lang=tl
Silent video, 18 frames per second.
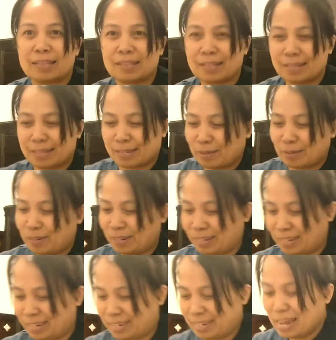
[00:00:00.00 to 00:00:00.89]
kasi
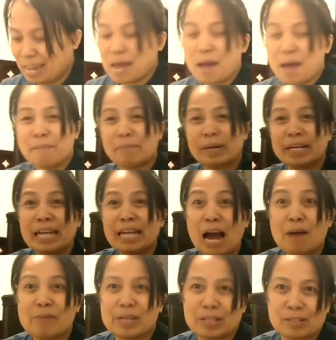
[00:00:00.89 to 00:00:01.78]
pag
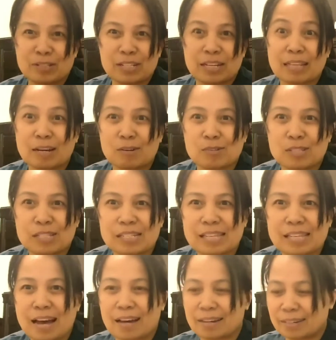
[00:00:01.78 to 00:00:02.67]
inaaway ko siya, takot siya
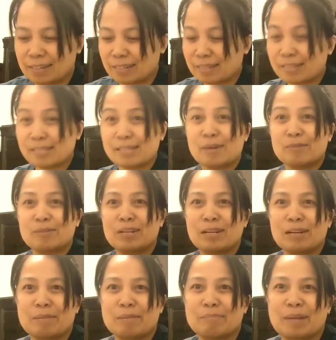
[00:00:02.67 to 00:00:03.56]
sa akin. Kasi ako
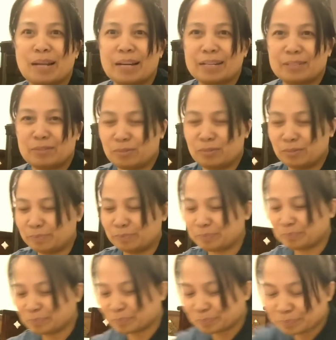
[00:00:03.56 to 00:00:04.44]
na nagpalaki doon.
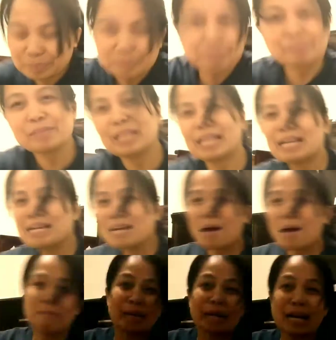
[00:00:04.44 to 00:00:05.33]

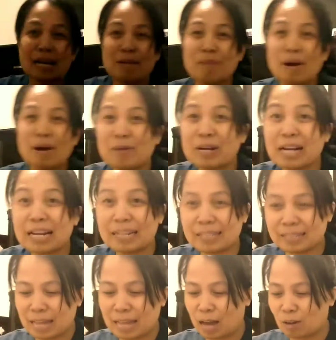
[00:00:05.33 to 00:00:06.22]
Pag alimbawang
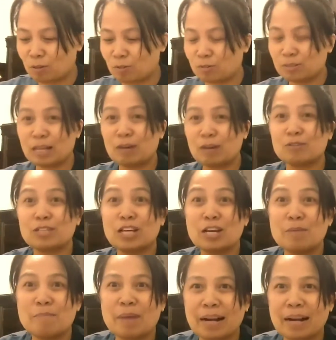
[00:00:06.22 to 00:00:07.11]
galit na ako, takot na
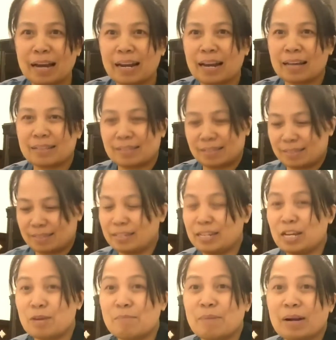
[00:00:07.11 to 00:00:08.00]
yung magkalat, hindi
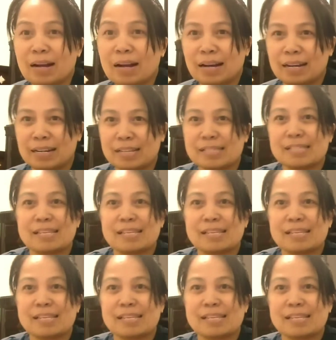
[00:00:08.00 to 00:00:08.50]
na yung magkakalat sa